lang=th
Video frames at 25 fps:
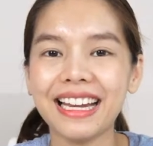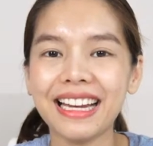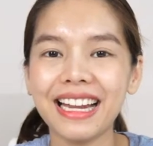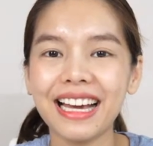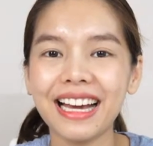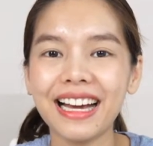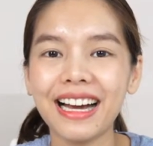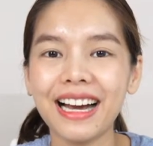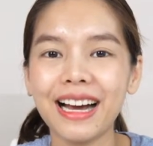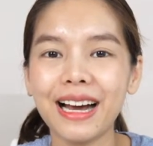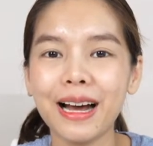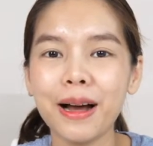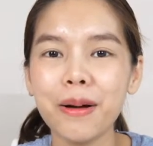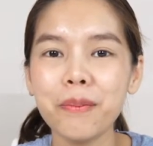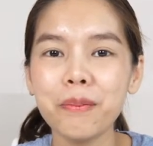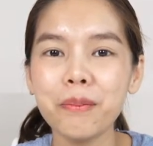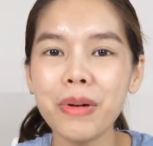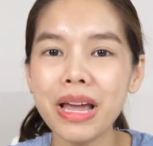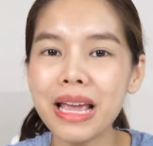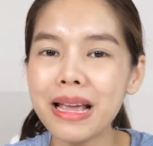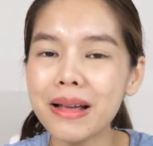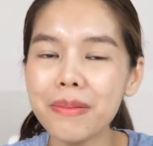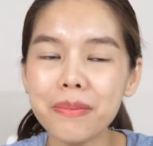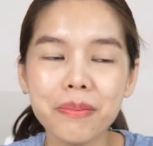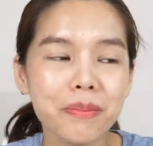นะคะ
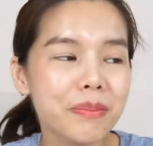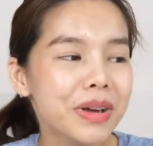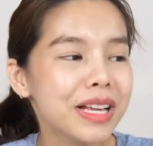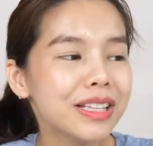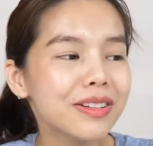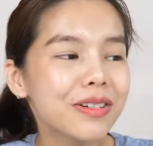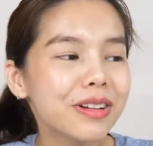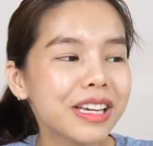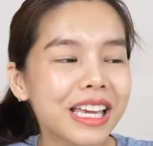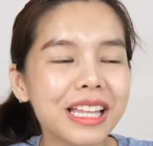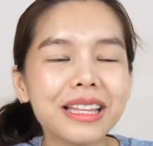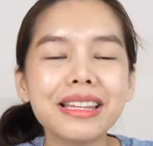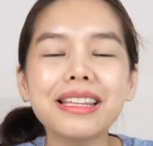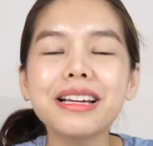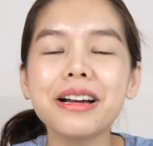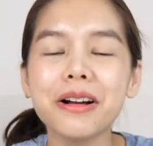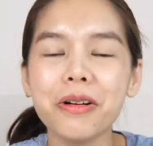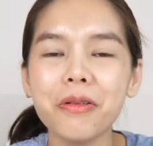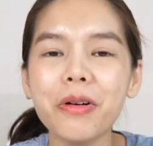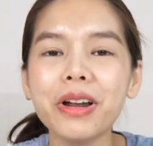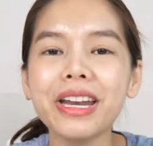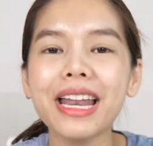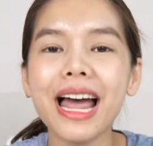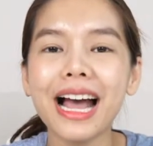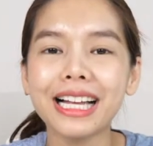ไม่ไม่ต้องคิดถึง
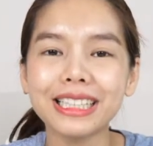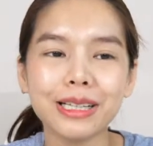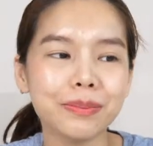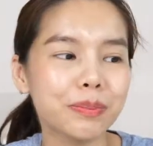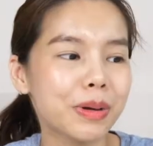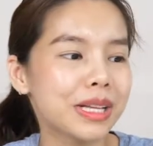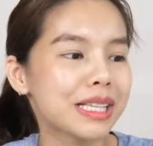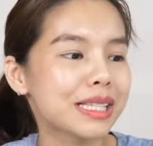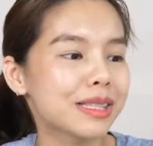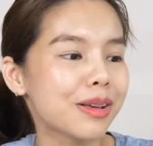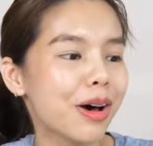ว่านางจะเป็น